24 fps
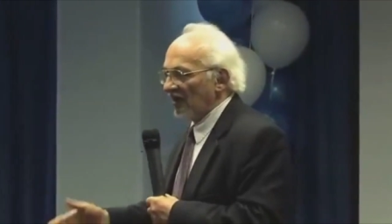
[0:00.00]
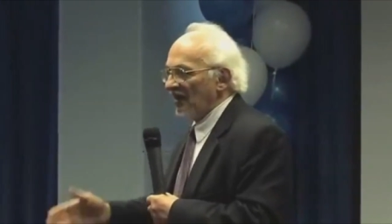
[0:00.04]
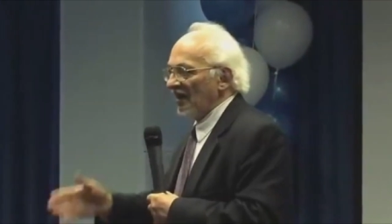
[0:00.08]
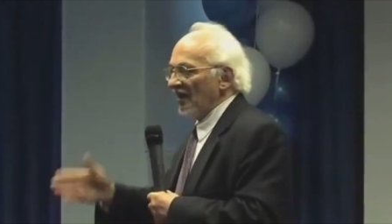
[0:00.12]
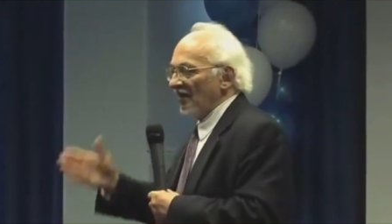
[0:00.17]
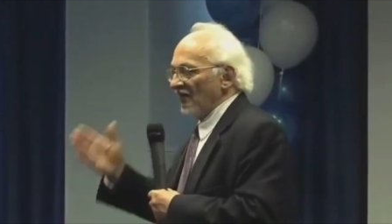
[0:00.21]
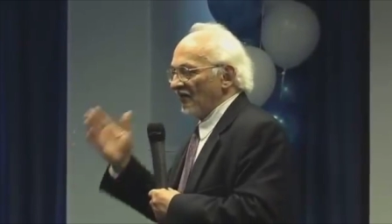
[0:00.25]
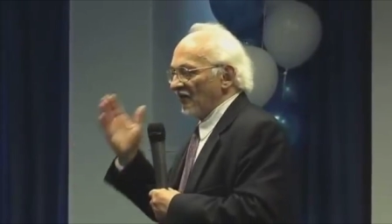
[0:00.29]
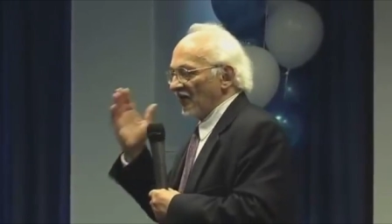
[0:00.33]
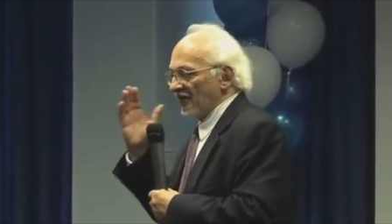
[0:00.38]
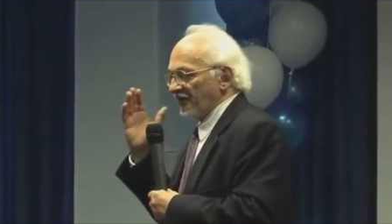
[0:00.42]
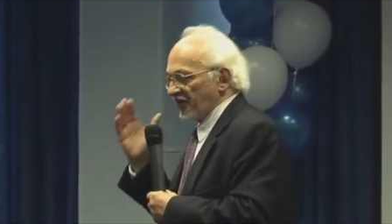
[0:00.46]
–
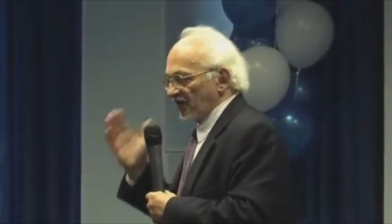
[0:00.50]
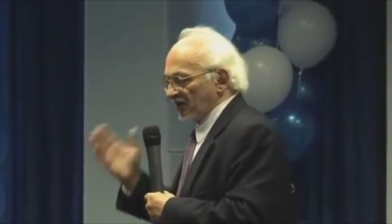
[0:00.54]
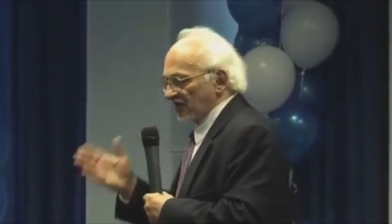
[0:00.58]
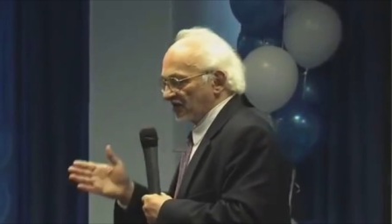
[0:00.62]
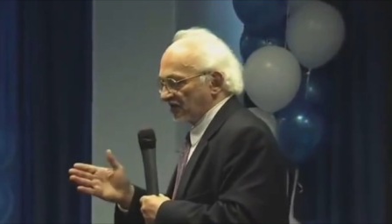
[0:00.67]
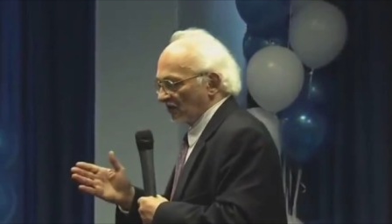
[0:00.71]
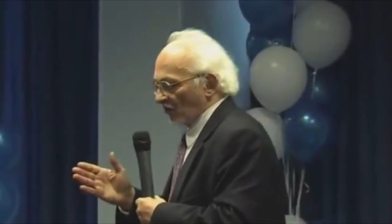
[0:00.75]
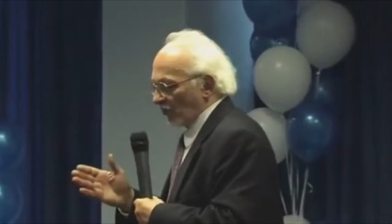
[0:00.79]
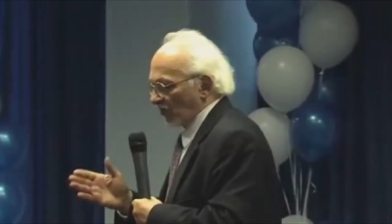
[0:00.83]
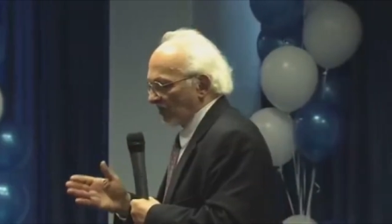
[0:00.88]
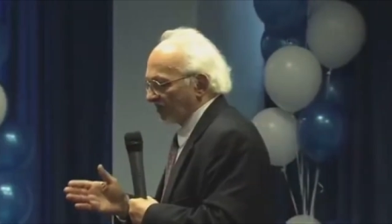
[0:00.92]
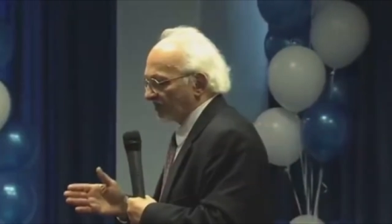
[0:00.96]
вот те
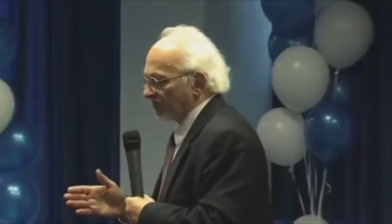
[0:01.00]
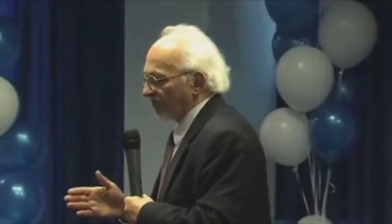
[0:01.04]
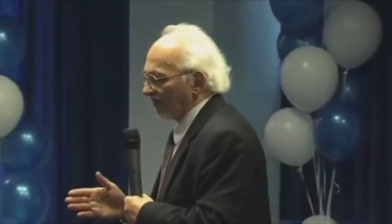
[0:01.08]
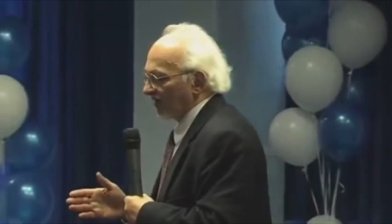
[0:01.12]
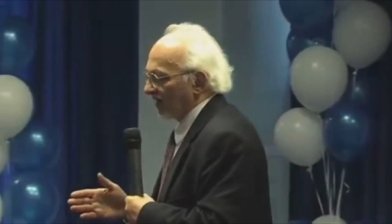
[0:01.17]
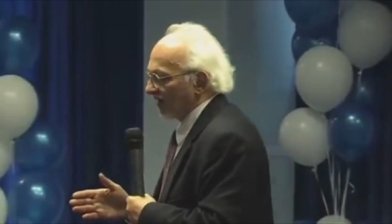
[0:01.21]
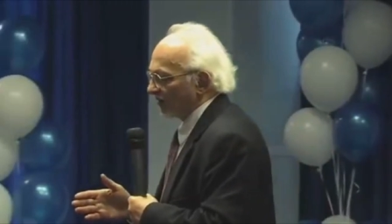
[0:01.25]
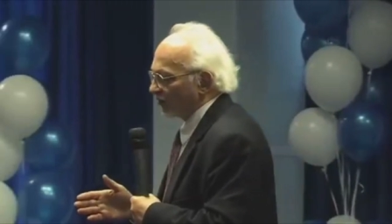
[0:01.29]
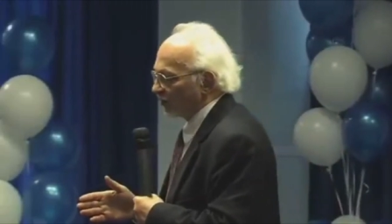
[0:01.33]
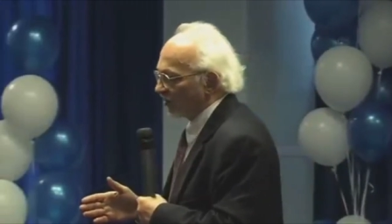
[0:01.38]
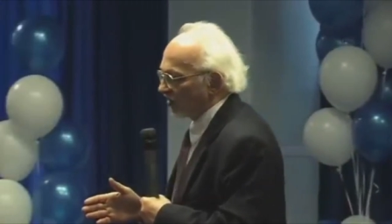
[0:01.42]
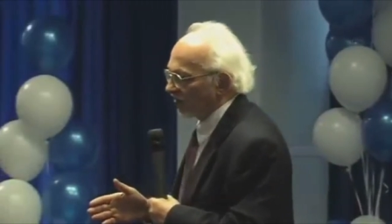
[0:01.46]
свойства,
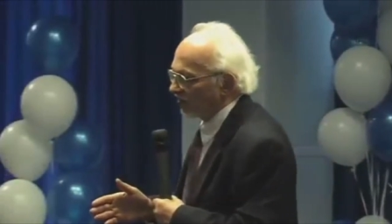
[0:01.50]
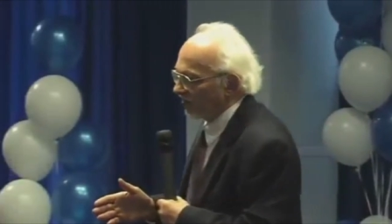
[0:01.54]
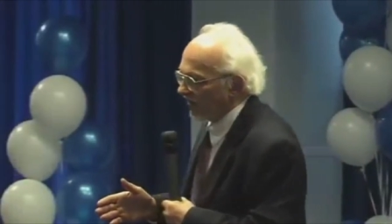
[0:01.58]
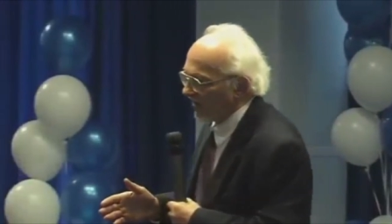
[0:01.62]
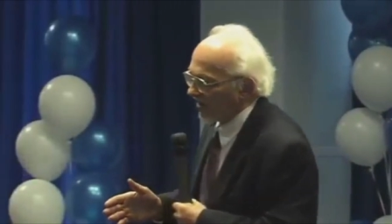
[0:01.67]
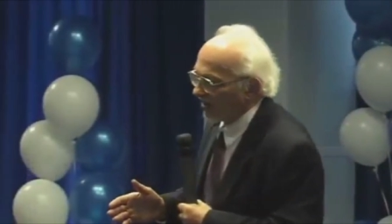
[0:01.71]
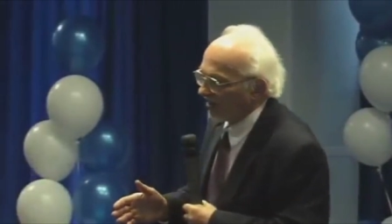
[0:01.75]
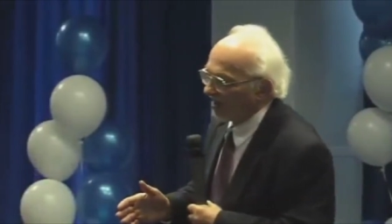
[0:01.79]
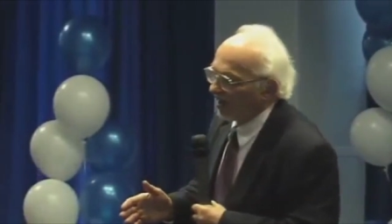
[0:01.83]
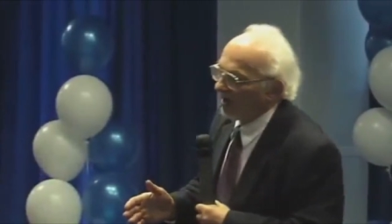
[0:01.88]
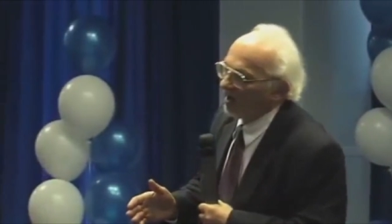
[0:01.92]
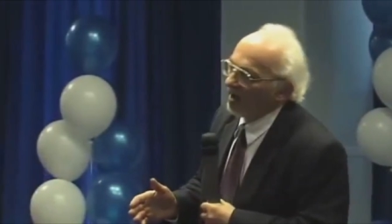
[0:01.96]
которые
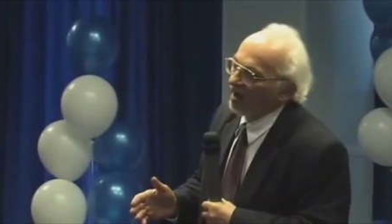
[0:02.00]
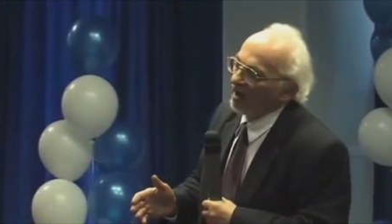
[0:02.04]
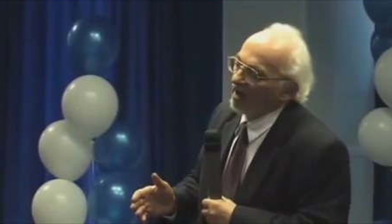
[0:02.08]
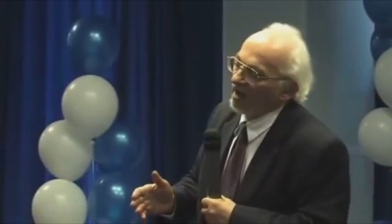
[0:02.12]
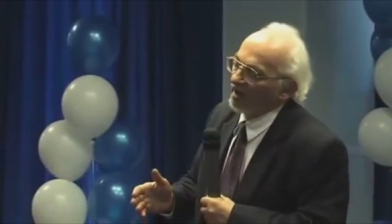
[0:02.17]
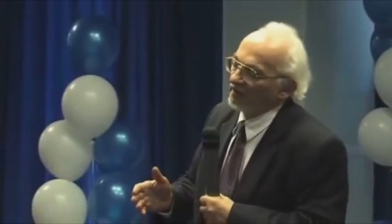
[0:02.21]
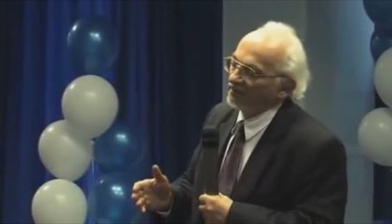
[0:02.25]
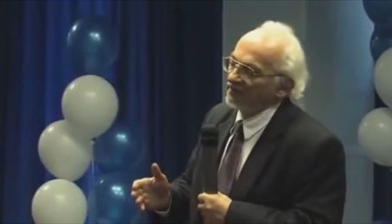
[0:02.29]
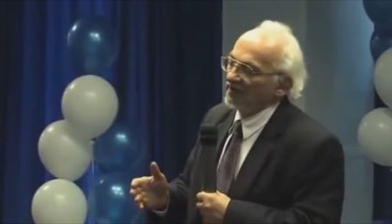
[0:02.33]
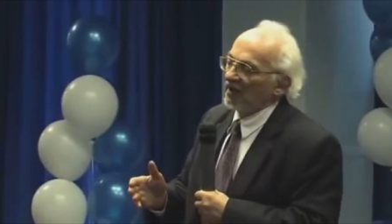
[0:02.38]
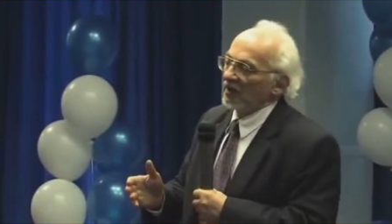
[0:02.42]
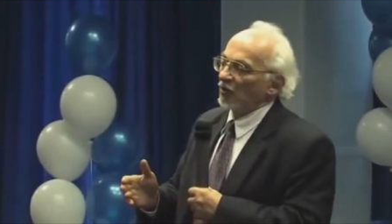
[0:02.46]
были
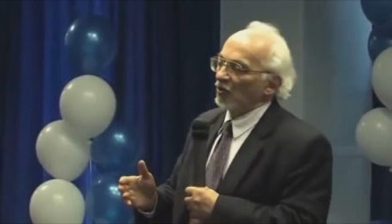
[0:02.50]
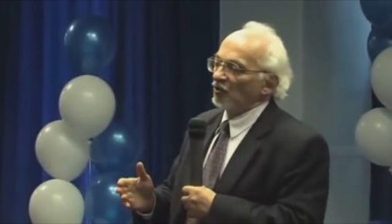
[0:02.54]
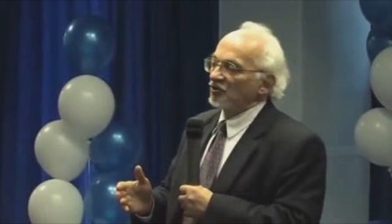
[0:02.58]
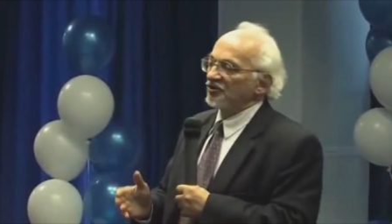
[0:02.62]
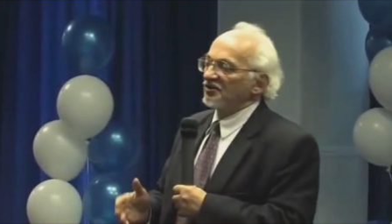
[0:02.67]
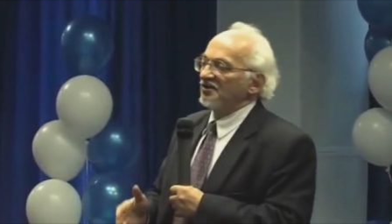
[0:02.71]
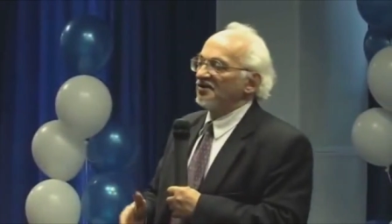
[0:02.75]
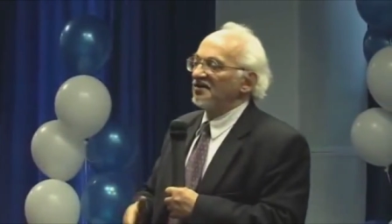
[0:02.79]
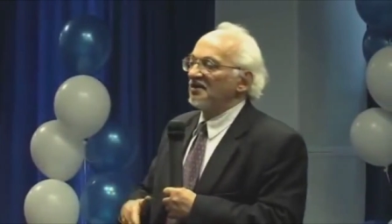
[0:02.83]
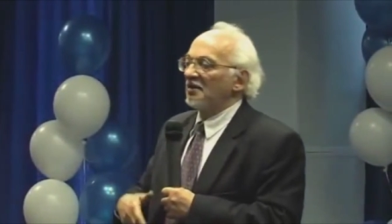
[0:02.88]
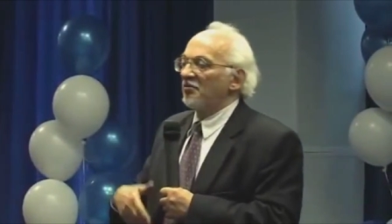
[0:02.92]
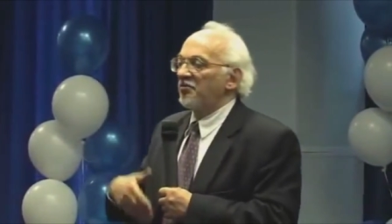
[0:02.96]

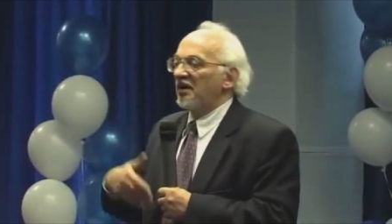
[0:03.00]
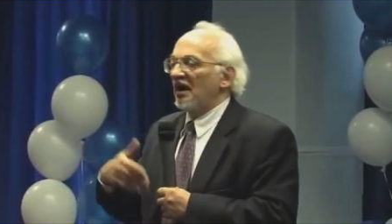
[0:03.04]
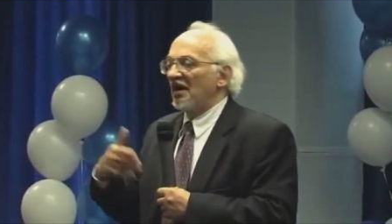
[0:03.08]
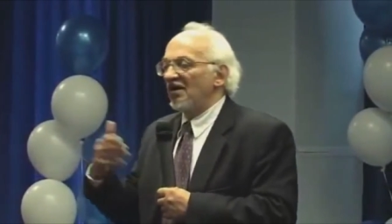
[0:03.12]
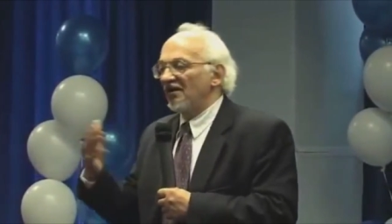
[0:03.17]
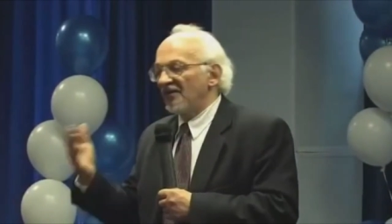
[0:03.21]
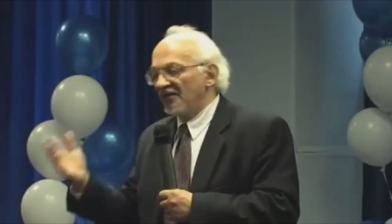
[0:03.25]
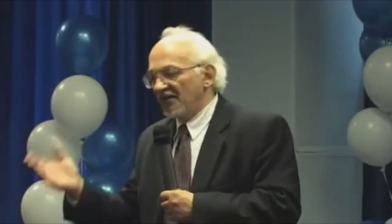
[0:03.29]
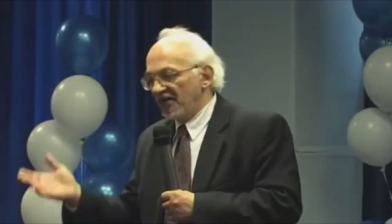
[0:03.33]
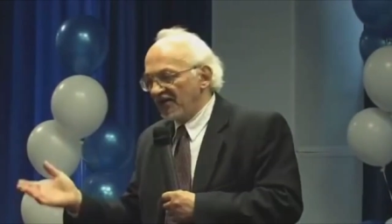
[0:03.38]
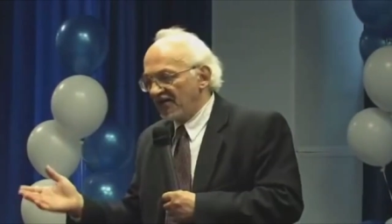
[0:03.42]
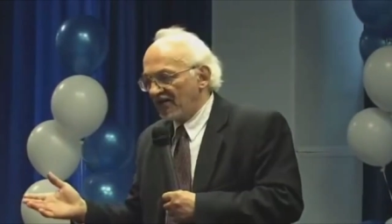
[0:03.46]
обнаружены на
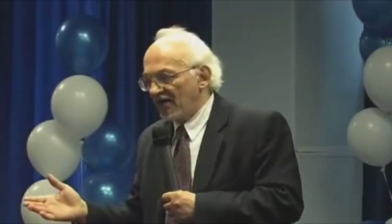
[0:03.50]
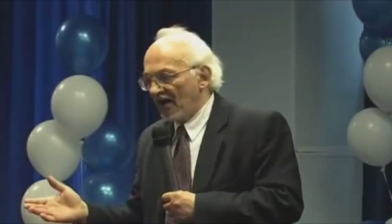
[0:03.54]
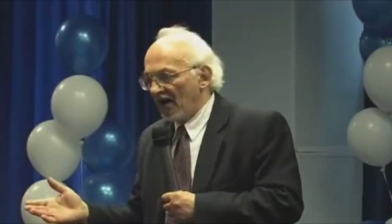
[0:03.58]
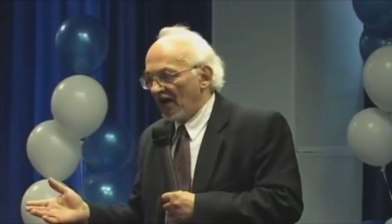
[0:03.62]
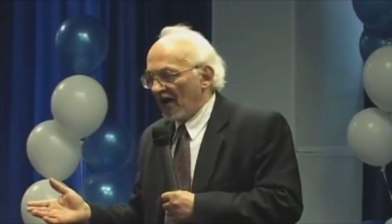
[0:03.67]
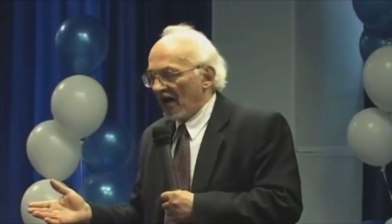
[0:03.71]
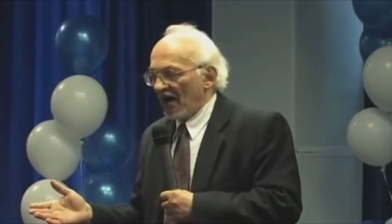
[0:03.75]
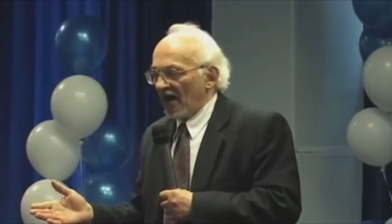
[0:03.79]
больных,